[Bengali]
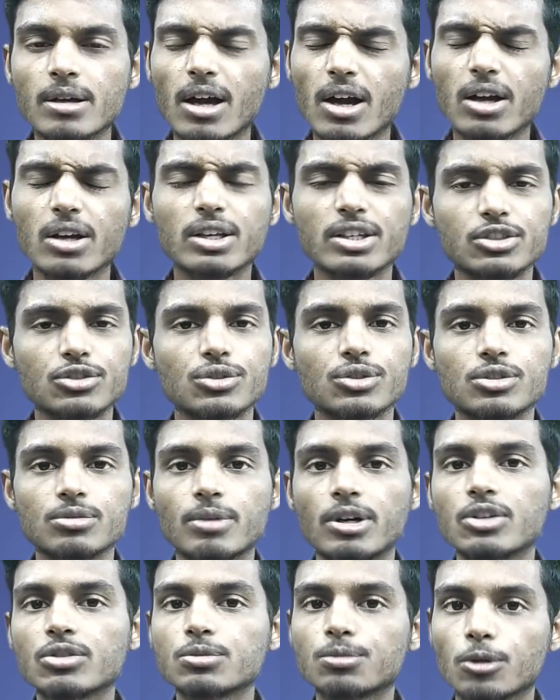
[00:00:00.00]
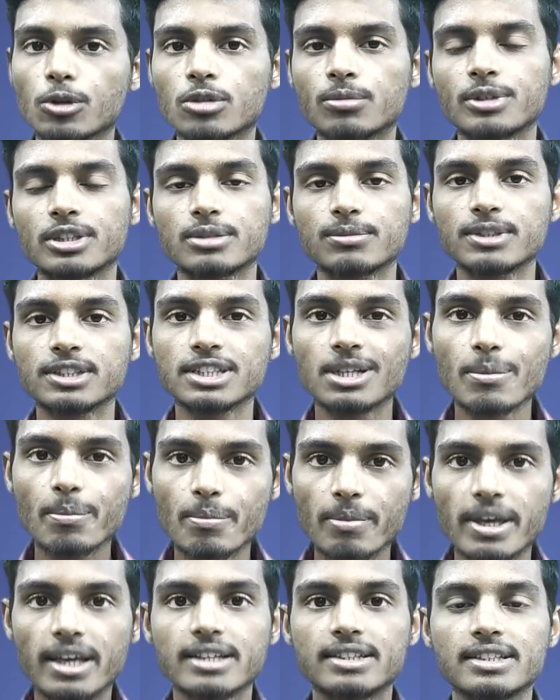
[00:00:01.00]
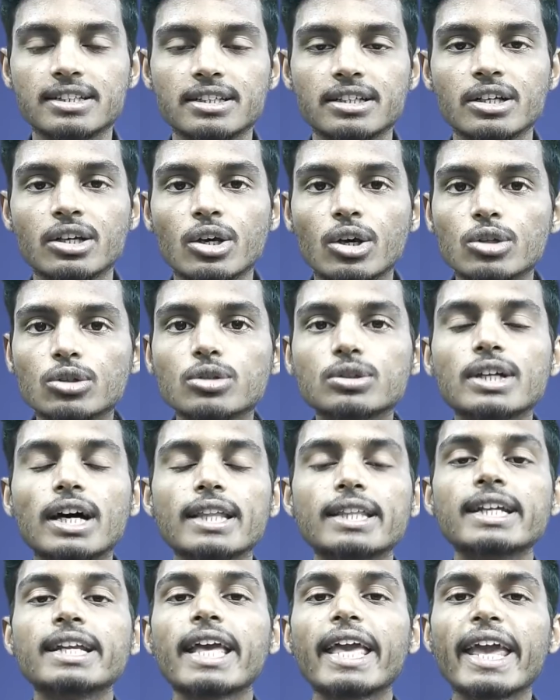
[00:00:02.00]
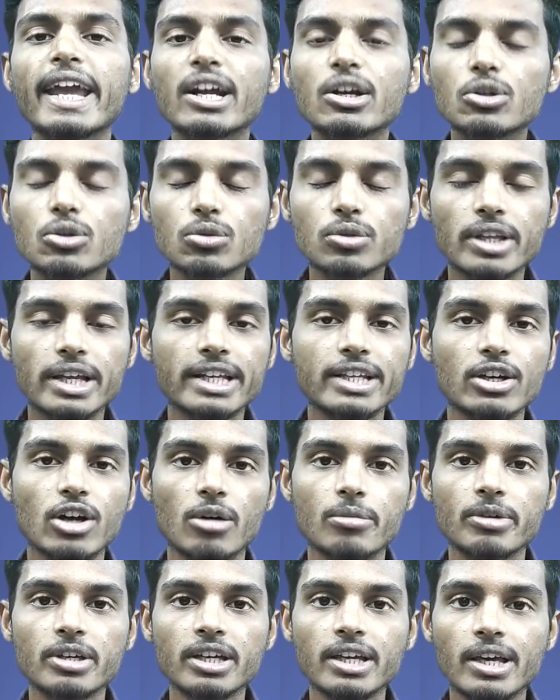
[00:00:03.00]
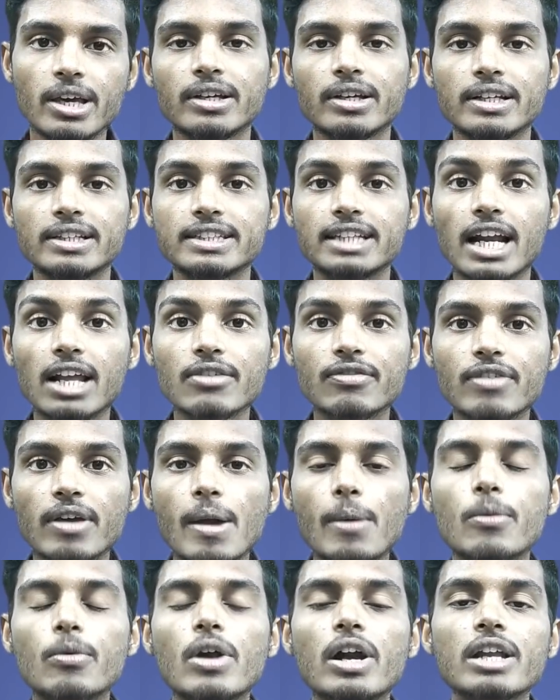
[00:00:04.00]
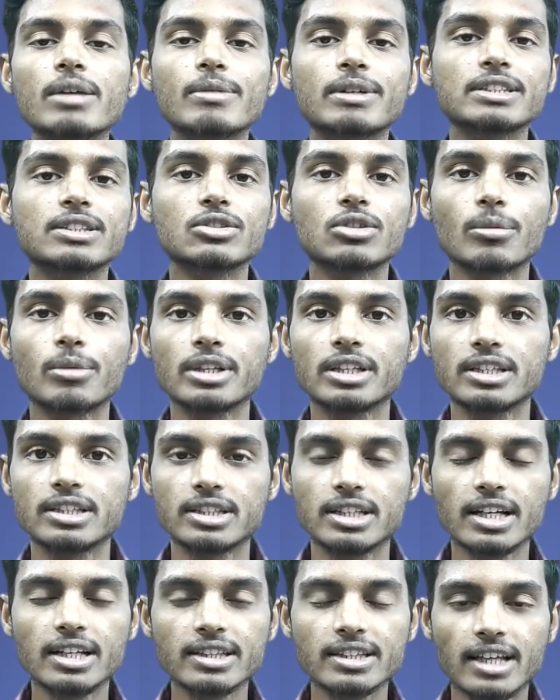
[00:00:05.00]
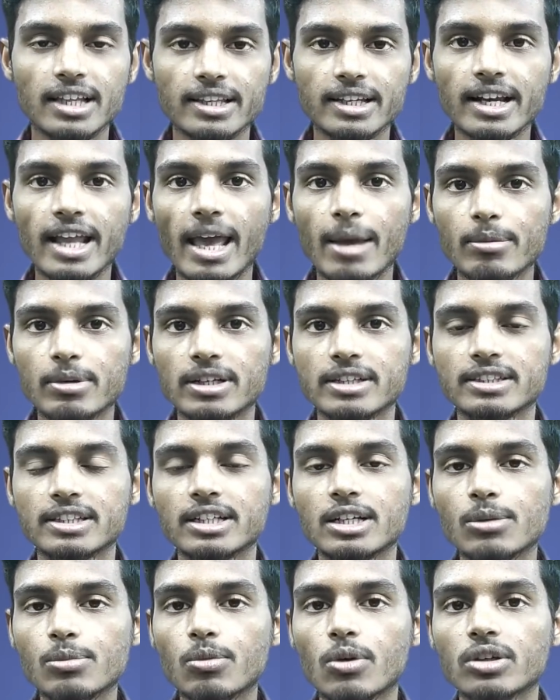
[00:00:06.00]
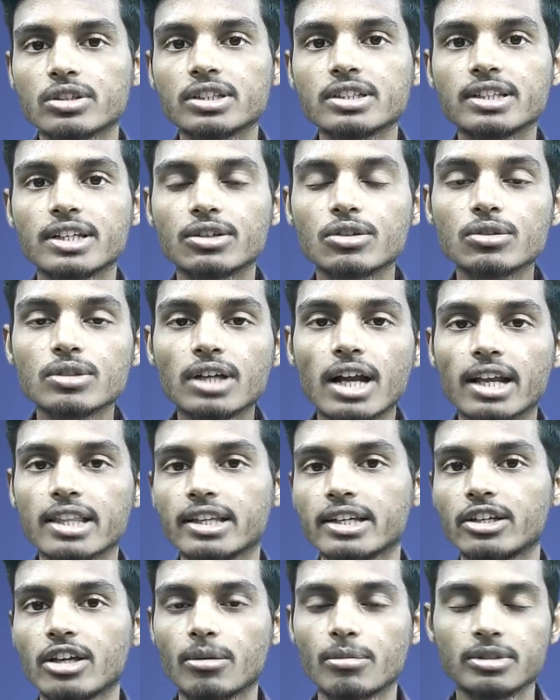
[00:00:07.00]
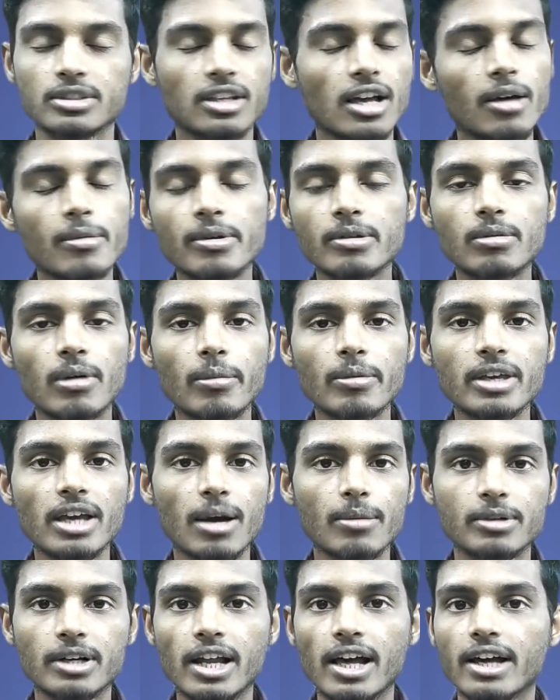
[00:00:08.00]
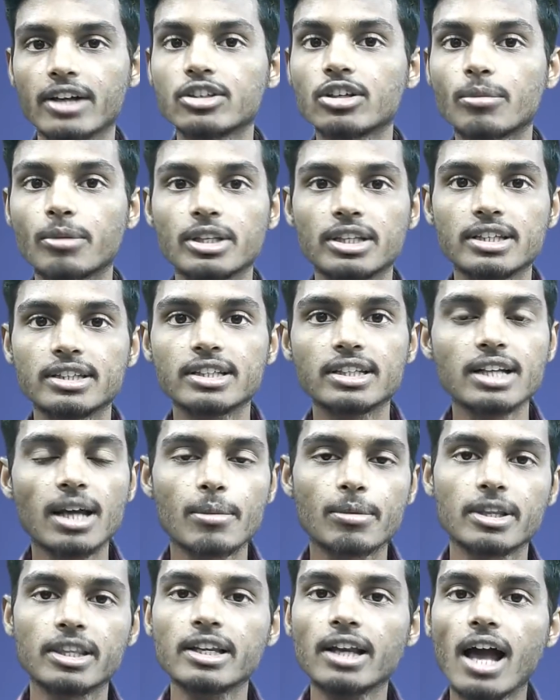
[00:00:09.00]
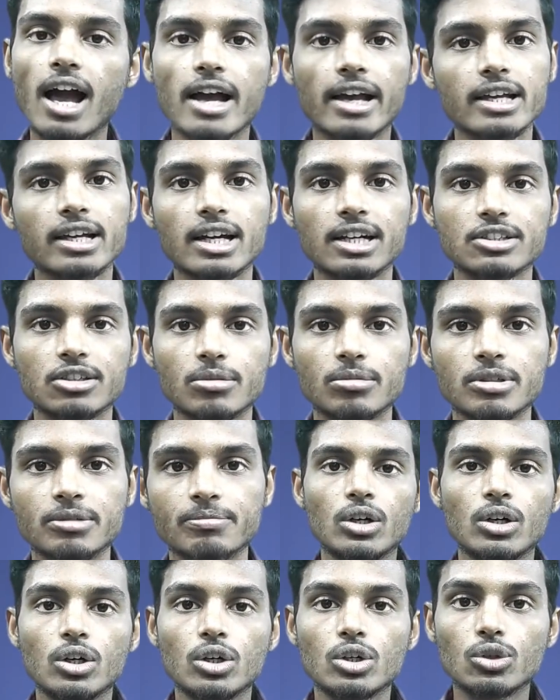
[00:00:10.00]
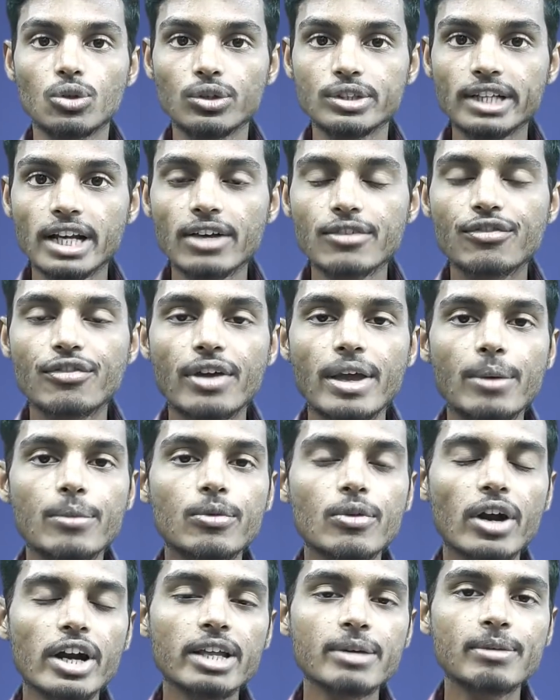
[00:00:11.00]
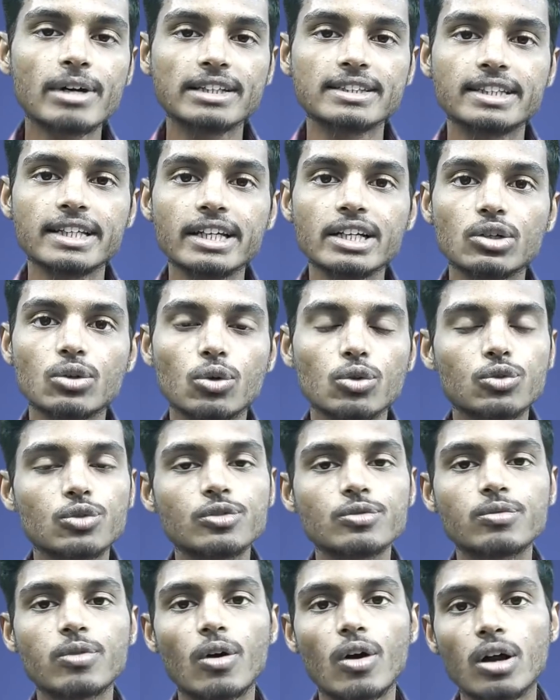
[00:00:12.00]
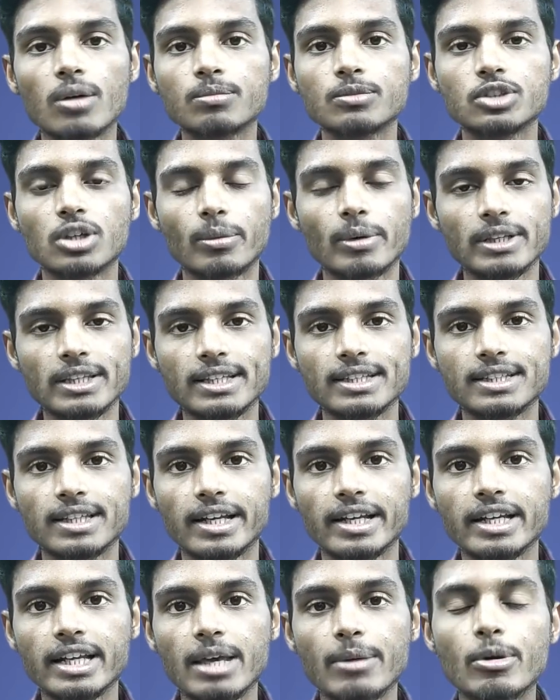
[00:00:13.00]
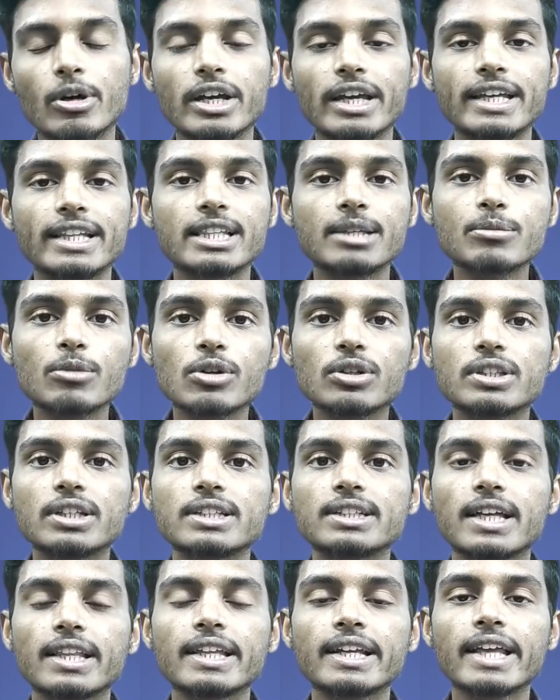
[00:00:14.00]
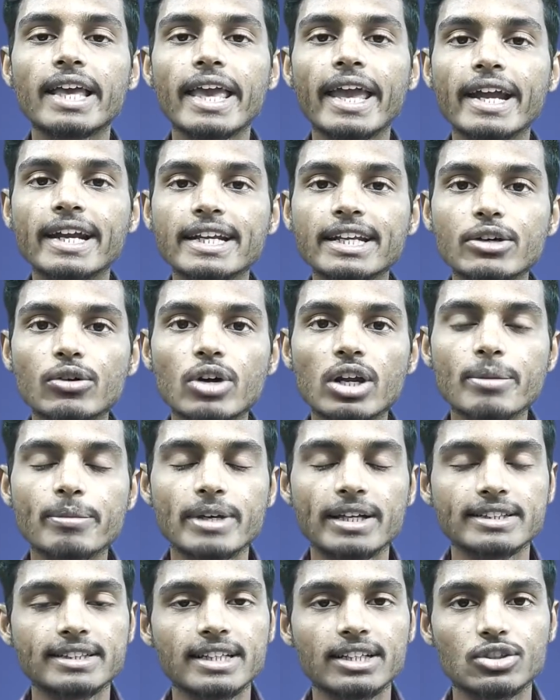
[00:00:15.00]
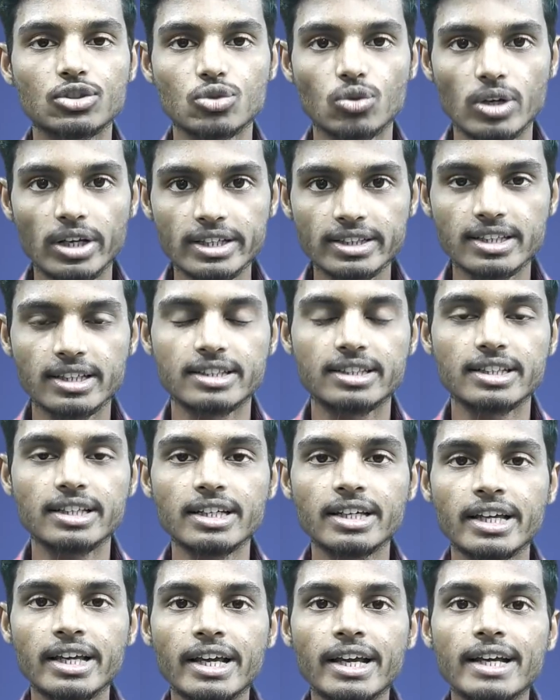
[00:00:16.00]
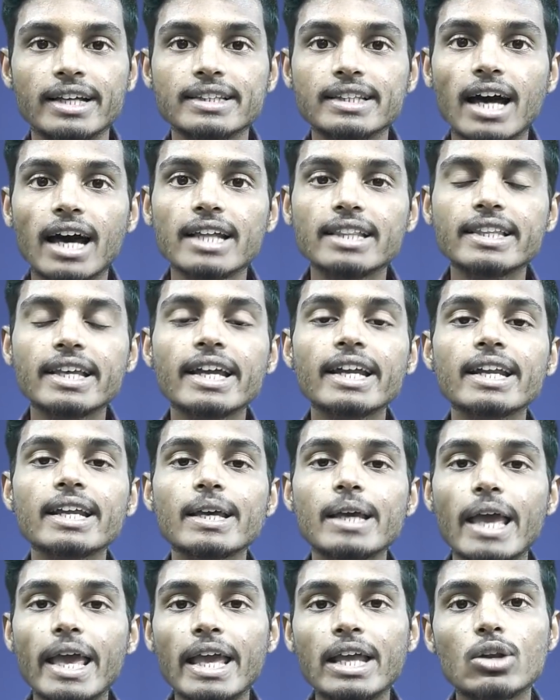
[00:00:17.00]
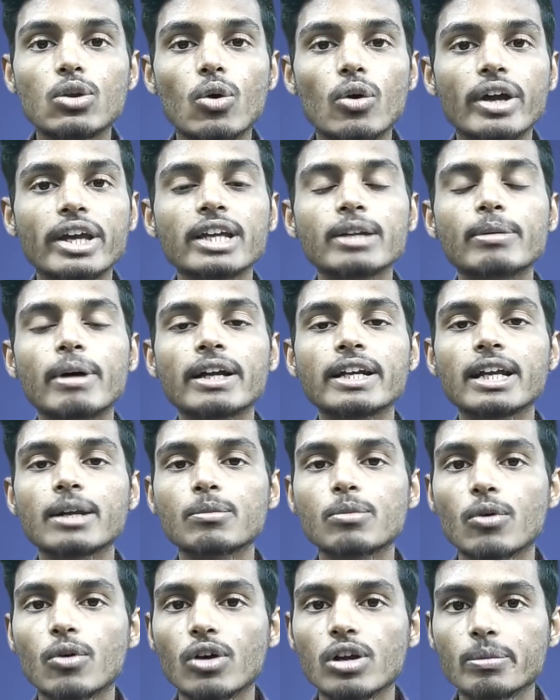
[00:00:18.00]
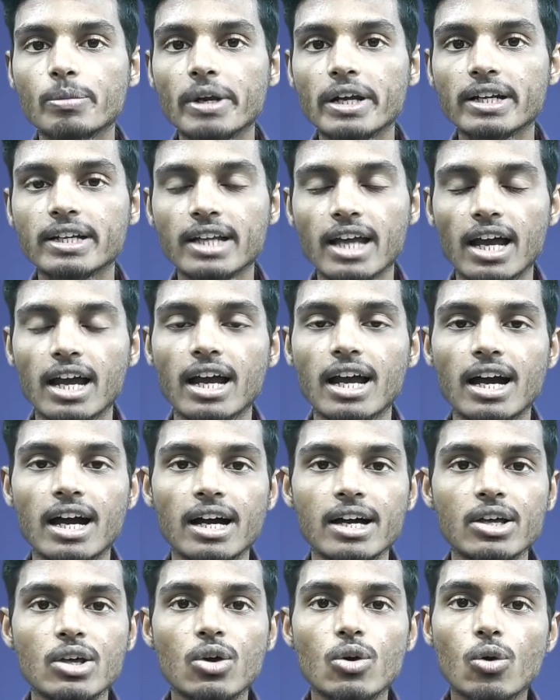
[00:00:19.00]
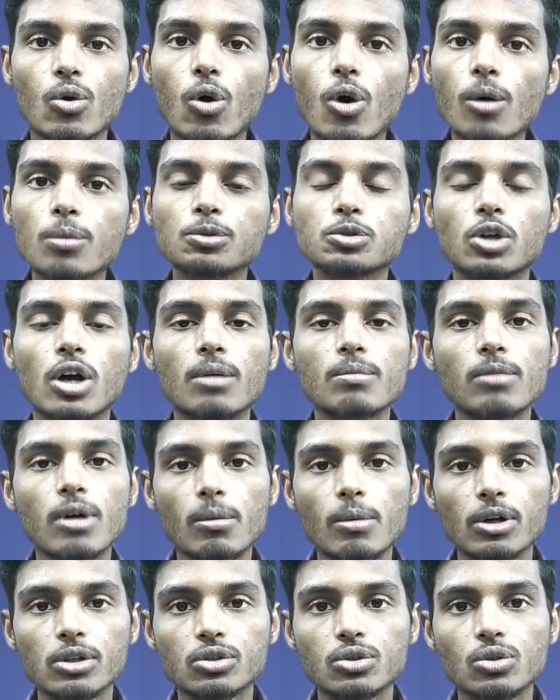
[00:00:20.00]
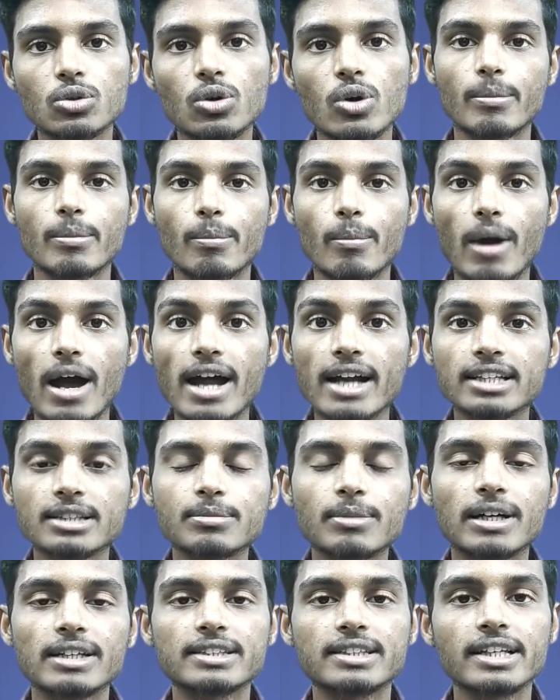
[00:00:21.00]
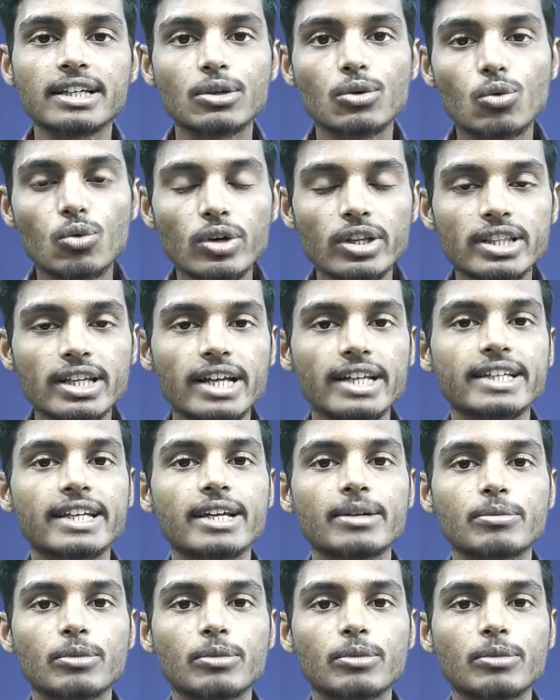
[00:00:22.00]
আর কিছু কিছু মানুষ প্রথম এস এম এসটা পেয়েছেন তো তাদের একটু দেরি হবে যারা ফেব্রুয়ারি মাসে জমা দিয়েছিলেন তাদের অ্যাপ্লিকেশানটার প্রসেস একটু তাড়াতাড়ি হবে স্বাভাবিকভাবেই আপনারা আগে জমা দিয়েছেন আপনাদের আগে কাজ হবে তো যারা ফেব্রুয়ারি মাসে নতুন ফর্ম জমা দিয়েছিলেন এবং ইতিমধ্যে যাদের একটি করে মেসেজ চলে এসেছে তাদের এই লক্ষ্মীর ভাণ্ডার প্রকল্পের টাকা খুব সম্ভবত মার্চ মাসে কুড়ি তারিখের